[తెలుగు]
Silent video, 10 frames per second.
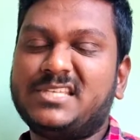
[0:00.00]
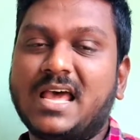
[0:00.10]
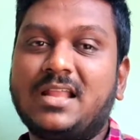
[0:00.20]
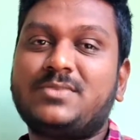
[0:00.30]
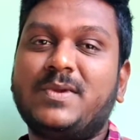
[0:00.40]

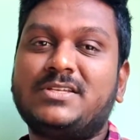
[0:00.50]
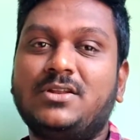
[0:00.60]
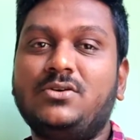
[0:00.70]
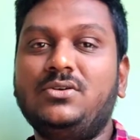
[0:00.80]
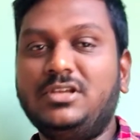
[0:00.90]
చాలా
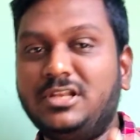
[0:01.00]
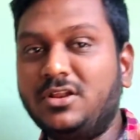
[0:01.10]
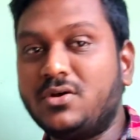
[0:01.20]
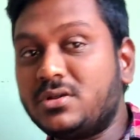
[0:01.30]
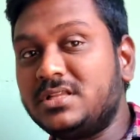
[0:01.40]
స్పెషల్ ఇన్ని
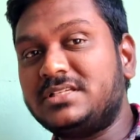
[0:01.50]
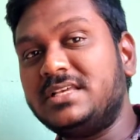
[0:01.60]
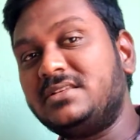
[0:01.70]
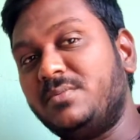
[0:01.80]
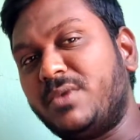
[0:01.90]
రోజులు
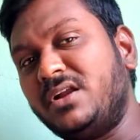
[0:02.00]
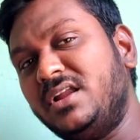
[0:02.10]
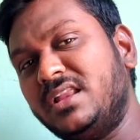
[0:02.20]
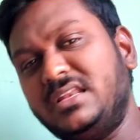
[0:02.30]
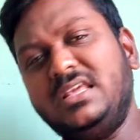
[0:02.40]
చేసిన
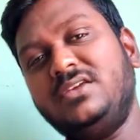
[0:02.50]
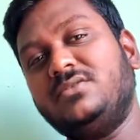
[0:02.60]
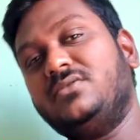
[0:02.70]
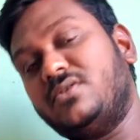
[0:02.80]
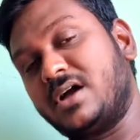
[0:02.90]
బండ్లన్నీ
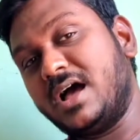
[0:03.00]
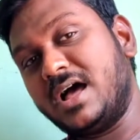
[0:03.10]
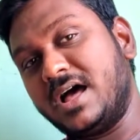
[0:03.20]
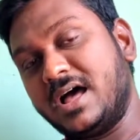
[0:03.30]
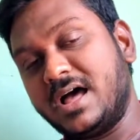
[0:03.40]
ఒక
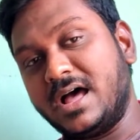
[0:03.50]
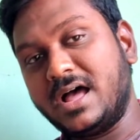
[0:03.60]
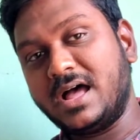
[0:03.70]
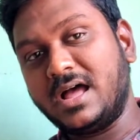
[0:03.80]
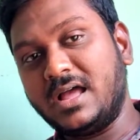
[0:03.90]

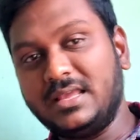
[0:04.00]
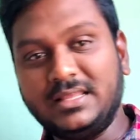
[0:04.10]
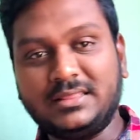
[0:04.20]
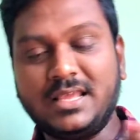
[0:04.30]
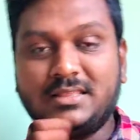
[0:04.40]

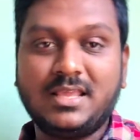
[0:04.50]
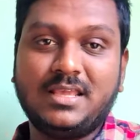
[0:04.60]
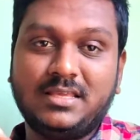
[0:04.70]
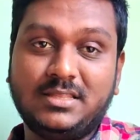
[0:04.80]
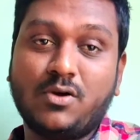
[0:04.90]
ఎత్తు అయితే
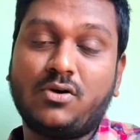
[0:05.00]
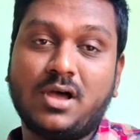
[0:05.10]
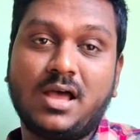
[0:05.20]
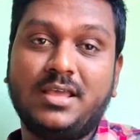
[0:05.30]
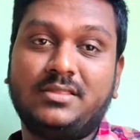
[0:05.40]
ఇది ఒక
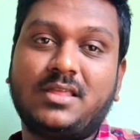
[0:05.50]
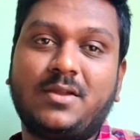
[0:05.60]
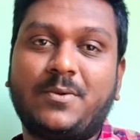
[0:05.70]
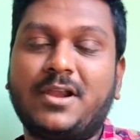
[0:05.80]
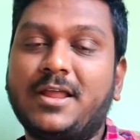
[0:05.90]
ఎత్తు
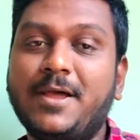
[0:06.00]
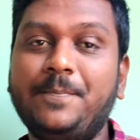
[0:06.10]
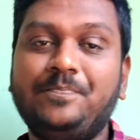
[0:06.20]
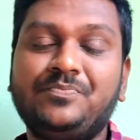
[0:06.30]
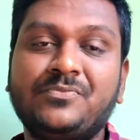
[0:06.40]
అనమాట
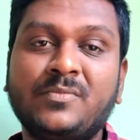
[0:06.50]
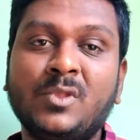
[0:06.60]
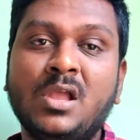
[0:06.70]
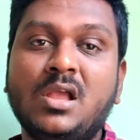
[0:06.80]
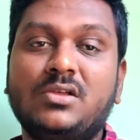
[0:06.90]

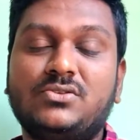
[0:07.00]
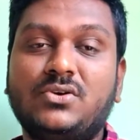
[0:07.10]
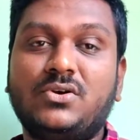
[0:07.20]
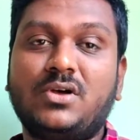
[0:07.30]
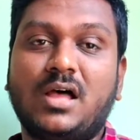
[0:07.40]
సో
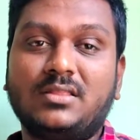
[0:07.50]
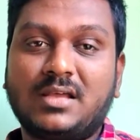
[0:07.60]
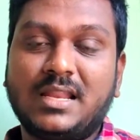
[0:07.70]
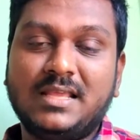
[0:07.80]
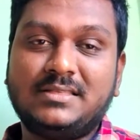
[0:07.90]

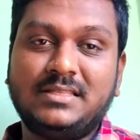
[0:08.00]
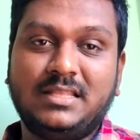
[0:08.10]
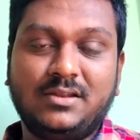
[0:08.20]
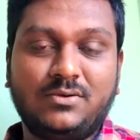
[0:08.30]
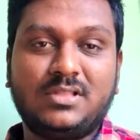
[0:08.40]
అందుకనేసి
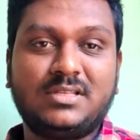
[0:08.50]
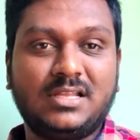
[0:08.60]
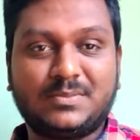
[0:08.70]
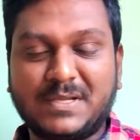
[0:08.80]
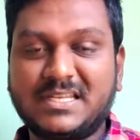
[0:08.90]
దీని గురించి
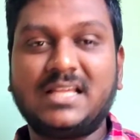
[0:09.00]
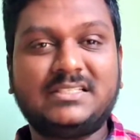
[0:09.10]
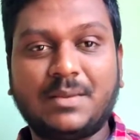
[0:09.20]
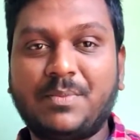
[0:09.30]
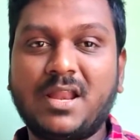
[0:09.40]
నేను స్పెషల్గా
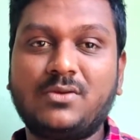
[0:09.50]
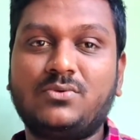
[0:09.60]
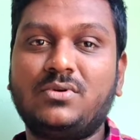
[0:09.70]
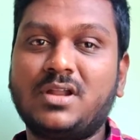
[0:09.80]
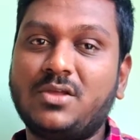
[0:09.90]

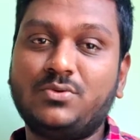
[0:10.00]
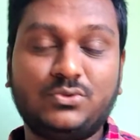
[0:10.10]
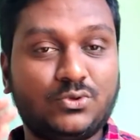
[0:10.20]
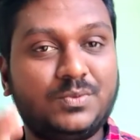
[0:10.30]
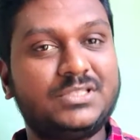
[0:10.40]
చెప్పాలనుకుంటున్నాను
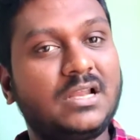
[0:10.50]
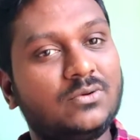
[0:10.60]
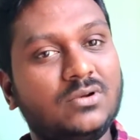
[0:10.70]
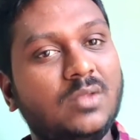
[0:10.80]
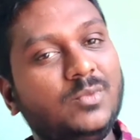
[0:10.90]

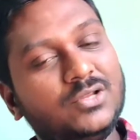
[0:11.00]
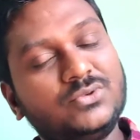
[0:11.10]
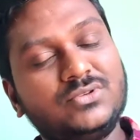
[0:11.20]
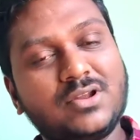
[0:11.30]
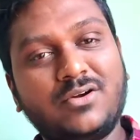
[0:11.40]
చూపించాలనుకుంటున్నాను మీరు
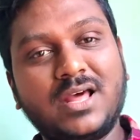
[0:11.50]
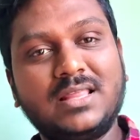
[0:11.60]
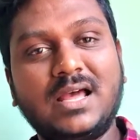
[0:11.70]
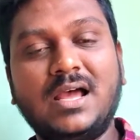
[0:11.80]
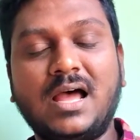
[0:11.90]
చూసినా కూడా
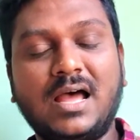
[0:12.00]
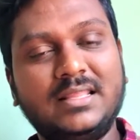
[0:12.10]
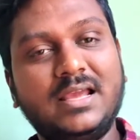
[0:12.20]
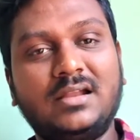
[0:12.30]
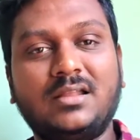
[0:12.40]
అదా
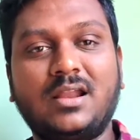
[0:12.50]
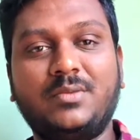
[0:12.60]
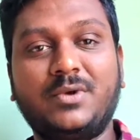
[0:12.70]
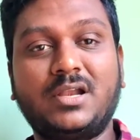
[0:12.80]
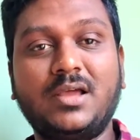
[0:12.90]
అదే
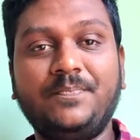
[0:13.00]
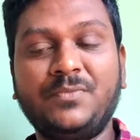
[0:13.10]
అంటారనమాట